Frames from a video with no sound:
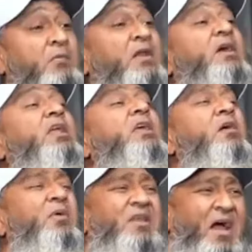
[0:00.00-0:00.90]
मरकरी के
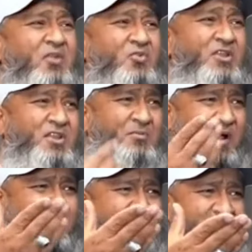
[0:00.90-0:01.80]
बनियान होते थे
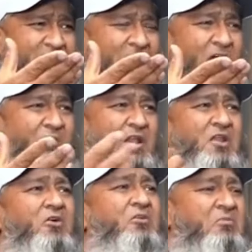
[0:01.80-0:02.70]
भाई खतरनाक
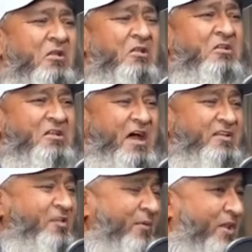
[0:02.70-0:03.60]
वाले और
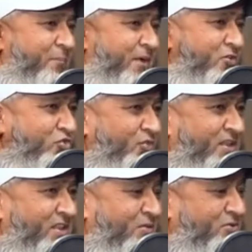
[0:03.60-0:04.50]
नहाने से पहले पीठ
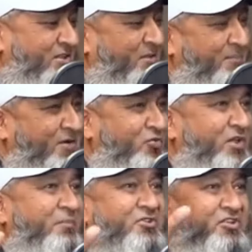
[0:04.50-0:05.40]
खुजवाते थे बोलते थे पीठ
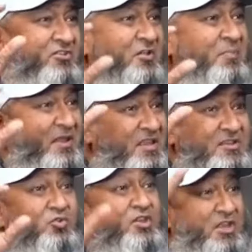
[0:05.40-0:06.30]
खुजा बच्चे सिर्फ पैदा
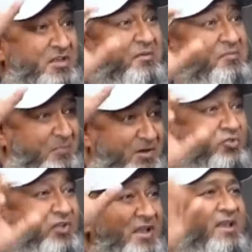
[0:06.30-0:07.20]
इसलिए होते थे कि पीठ खुजाने